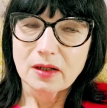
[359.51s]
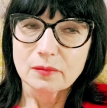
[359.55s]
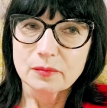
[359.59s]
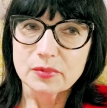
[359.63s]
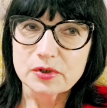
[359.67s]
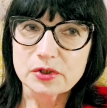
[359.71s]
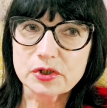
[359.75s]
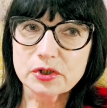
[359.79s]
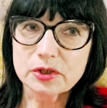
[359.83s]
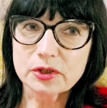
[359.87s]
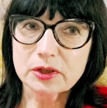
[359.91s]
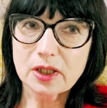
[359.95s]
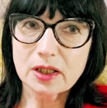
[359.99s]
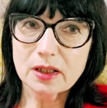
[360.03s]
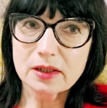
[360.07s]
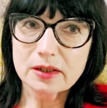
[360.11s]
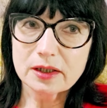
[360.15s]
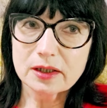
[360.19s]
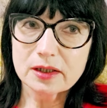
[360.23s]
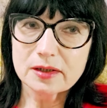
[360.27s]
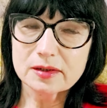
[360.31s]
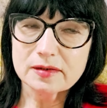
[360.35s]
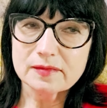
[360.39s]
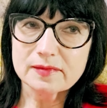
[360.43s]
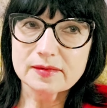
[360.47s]
почитал
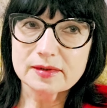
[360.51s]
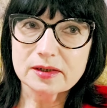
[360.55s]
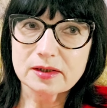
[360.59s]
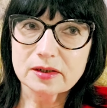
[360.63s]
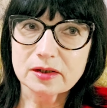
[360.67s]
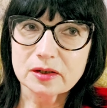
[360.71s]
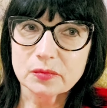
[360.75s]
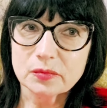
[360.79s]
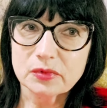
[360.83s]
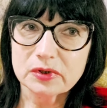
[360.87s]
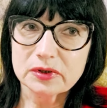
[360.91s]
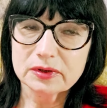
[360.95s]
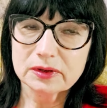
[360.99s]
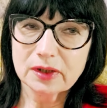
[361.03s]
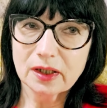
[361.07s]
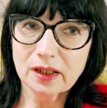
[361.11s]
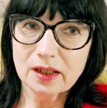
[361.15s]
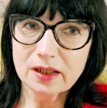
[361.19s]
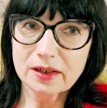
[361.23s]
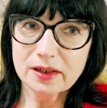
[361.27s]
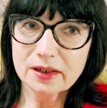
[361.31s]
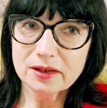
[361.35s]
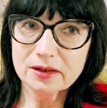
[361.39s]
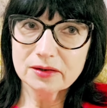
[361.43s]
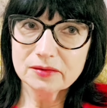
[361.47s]
я эти все
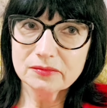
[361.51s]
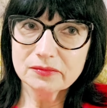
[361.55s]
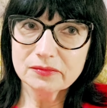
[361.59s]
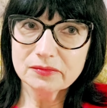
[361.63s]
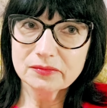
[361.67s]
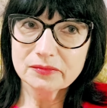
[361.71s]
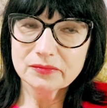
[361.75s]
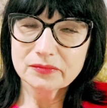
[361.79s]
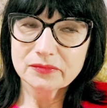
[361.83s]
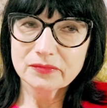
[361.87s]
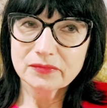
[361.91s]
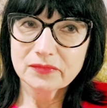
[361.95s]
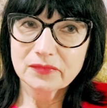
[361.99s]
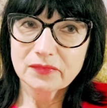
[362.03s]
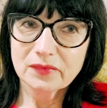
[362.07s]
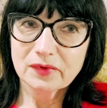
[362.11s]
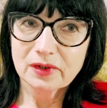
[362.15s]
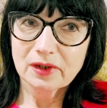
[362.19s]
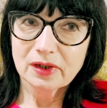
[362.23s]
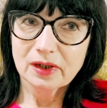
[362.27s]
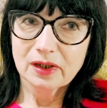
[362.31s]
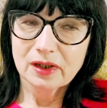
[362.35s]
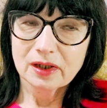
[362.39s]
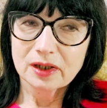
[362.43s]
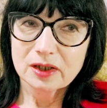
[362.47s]
комментарии,
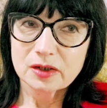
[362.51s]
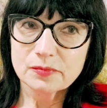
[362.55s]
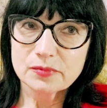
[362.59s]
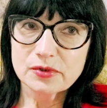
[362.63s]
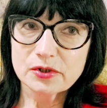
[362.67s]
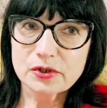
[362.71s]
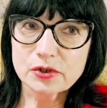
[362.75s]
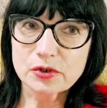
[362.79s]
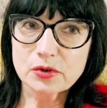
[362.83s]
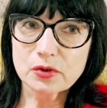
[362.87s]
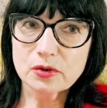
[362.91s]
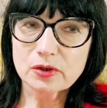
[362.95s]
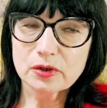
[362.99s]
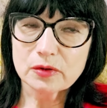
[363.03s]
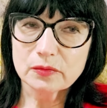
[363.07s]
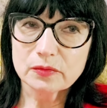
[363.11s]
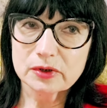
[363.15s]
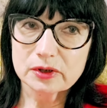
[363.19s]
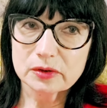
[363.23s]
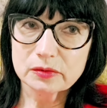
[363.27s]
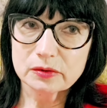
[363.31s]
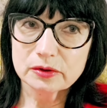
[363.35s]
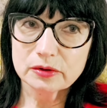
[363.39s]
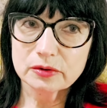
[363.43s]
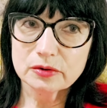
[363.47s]
я пришел к
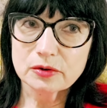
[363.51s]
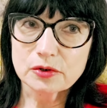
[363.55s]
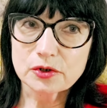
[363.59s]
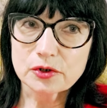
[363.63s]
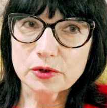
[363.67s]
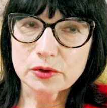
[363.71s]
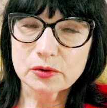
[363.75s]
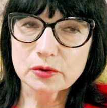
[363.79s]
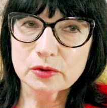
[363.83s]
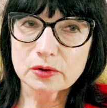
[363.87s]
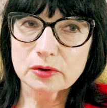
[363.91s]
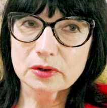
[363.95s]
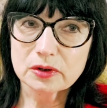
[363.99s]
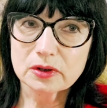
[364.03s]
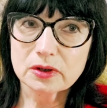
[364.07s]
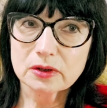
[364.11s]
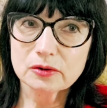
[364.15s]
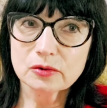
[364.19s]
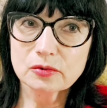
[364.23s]
выводу, что